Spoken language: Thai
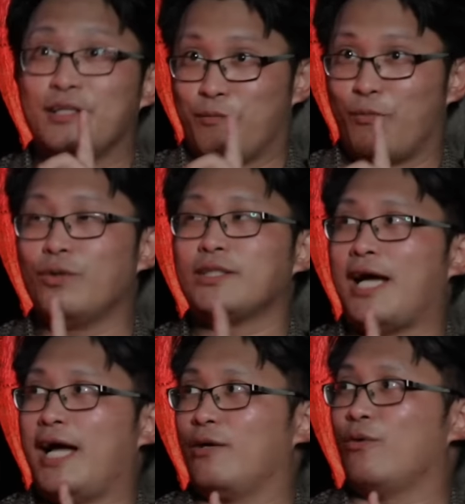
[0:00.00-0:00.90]
ผู้ชา
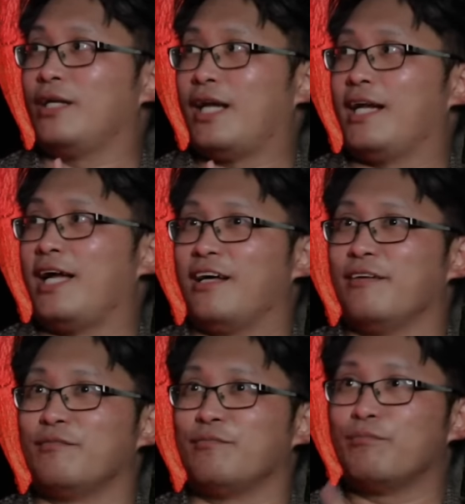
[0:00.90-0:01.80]
ยคนนั้นอะ
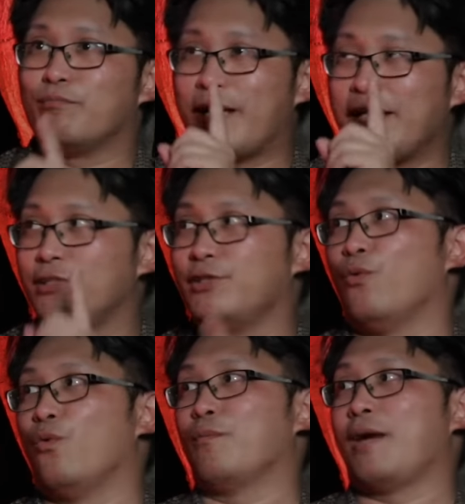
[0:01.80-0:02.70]
ไม่สู
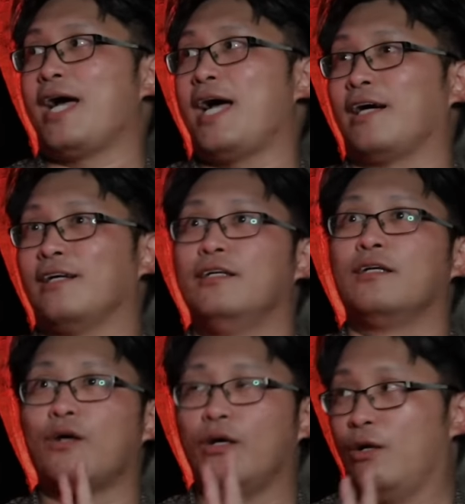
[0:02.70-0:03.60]
งมาก
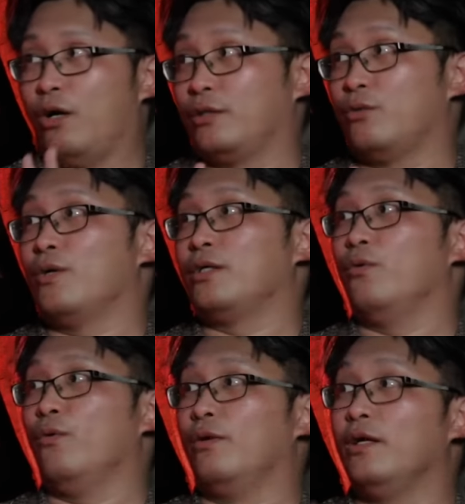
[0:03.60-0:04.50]
ก็ลอยตัวอยู่
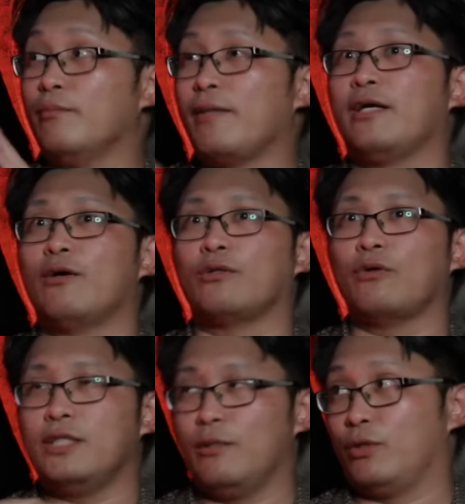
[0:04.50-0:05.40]
หรือไม่ก็ต้อง
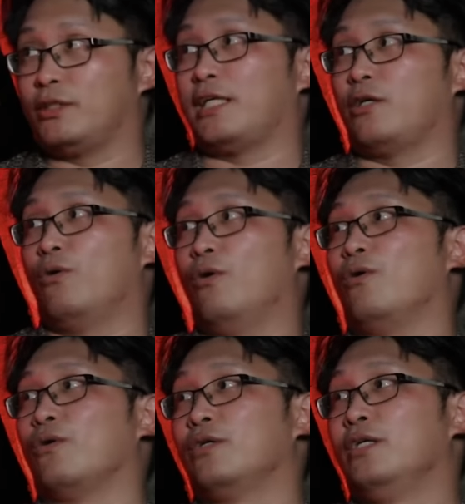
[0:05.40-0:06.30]
ยืนบนชักโครก
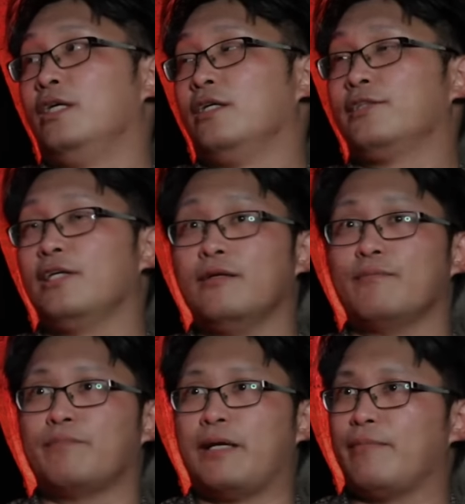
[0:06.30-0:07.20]
ซึ่ง
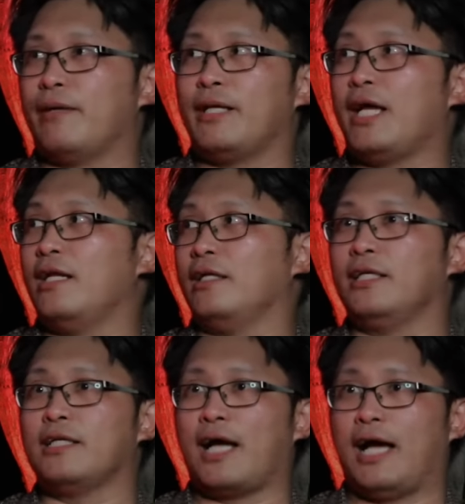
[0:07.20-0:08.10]
เป็นไปไม่ได้เลยที่
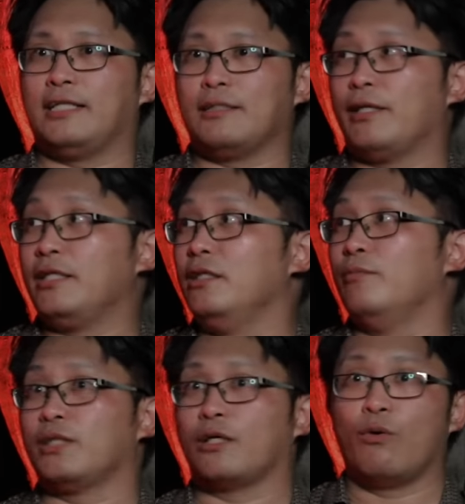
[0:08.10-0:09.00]
ใครจะมายืม
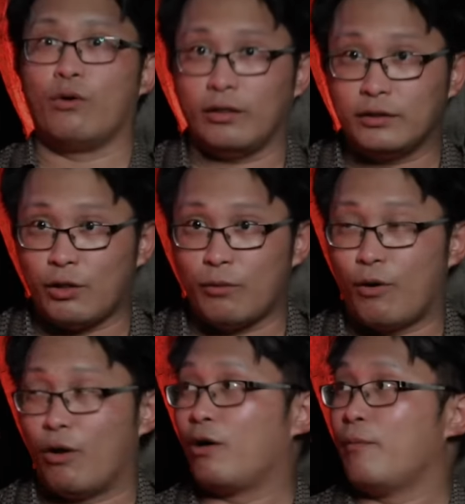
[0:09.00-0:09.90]
ชักโครกแล้วจ้องมอ
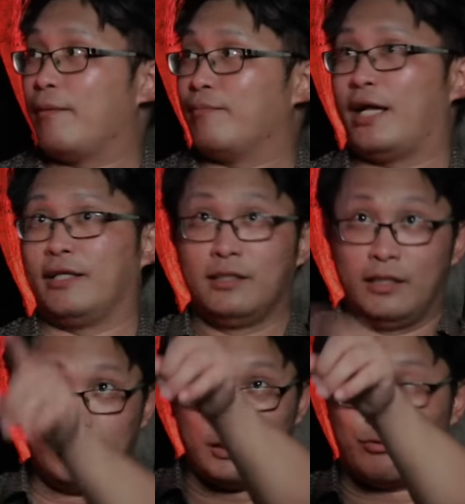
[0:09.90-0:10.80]
งเขาแบบนั้น
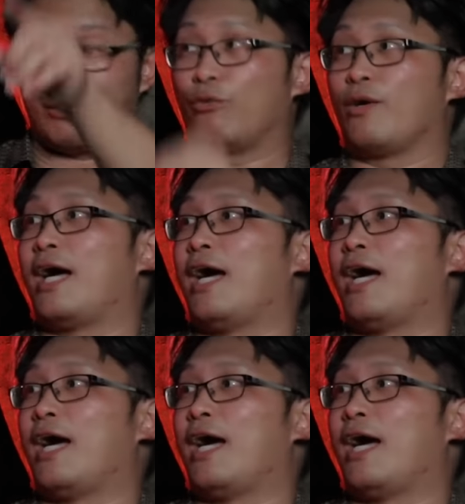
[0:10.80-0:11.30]
จากฝั่งตรงข้า